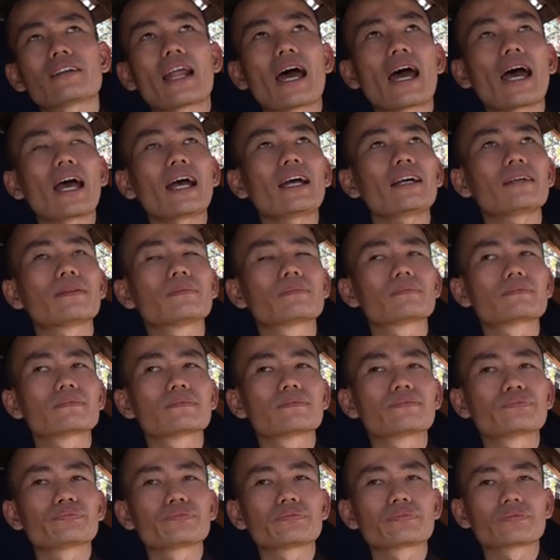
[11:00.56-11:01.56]
đã
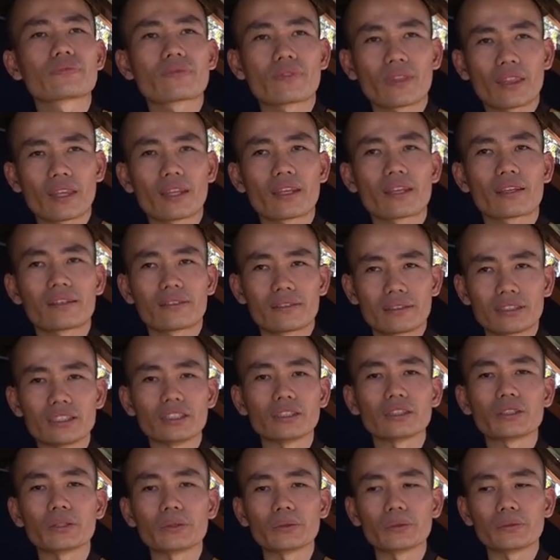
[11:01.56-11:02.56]

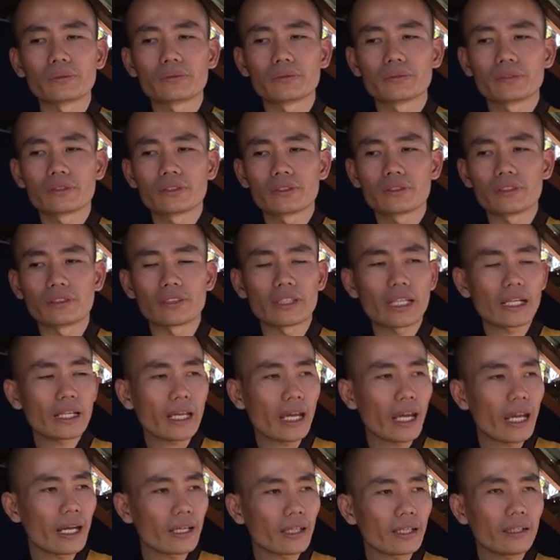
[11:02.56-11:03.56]
hưởng thụ rồi người ta
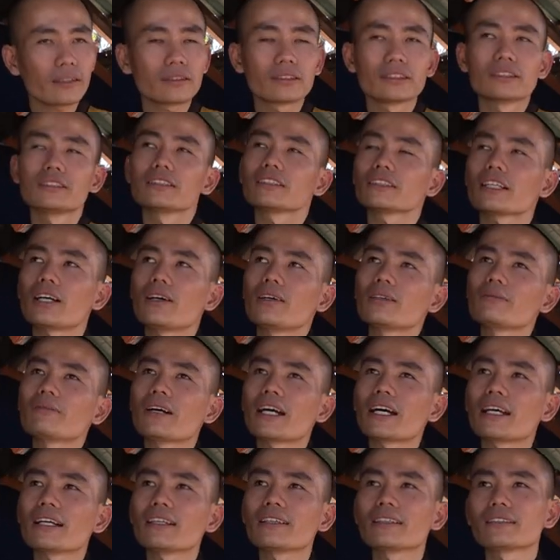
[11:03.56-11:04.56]
khen cái con
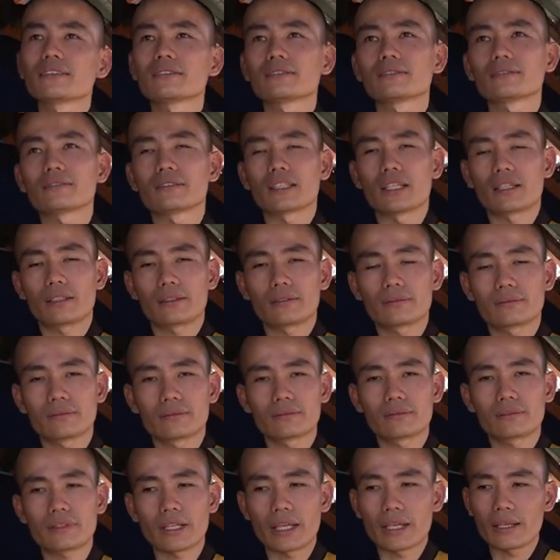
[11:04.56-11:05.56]
mà đó.
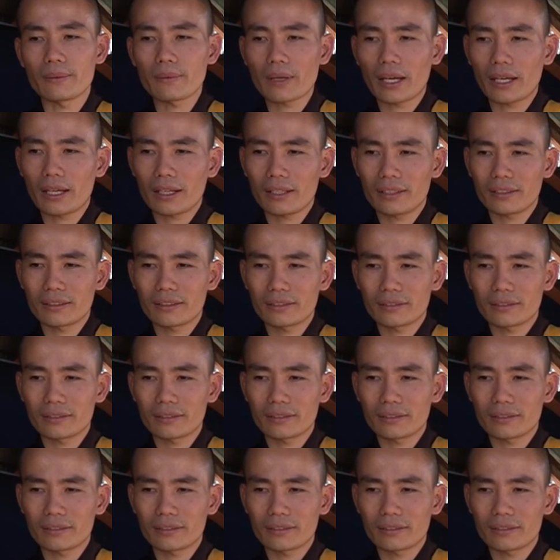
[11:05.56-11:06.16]
chị mà